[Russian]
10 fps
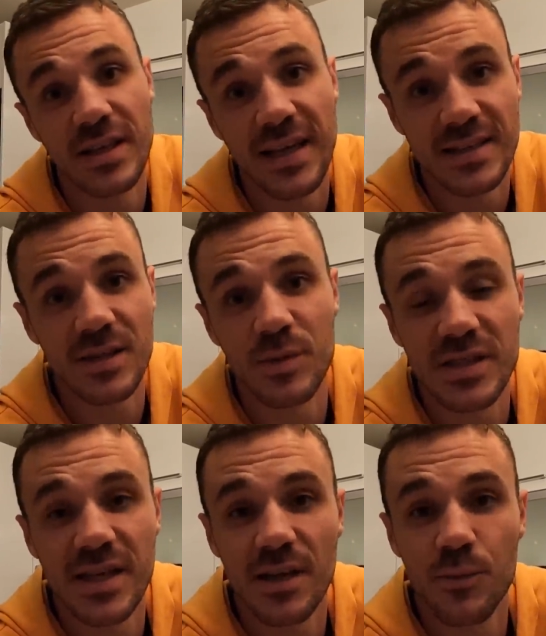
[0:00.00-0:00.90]
И этот
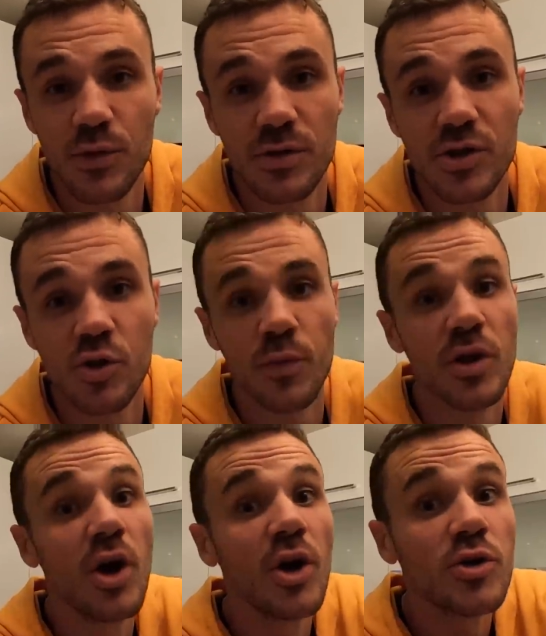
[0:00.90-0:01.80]
материал будет доступен
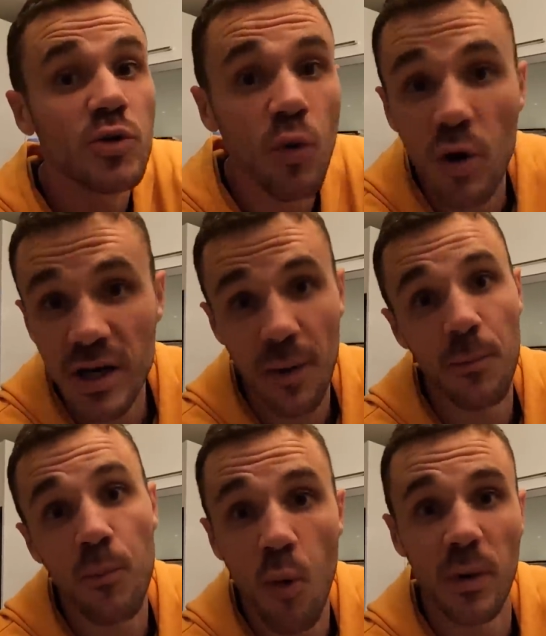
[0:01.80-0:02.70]
только
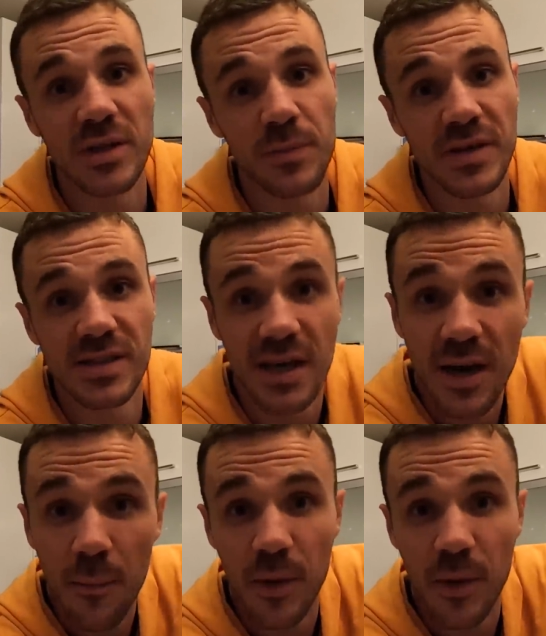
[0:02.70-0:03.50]
по подписке.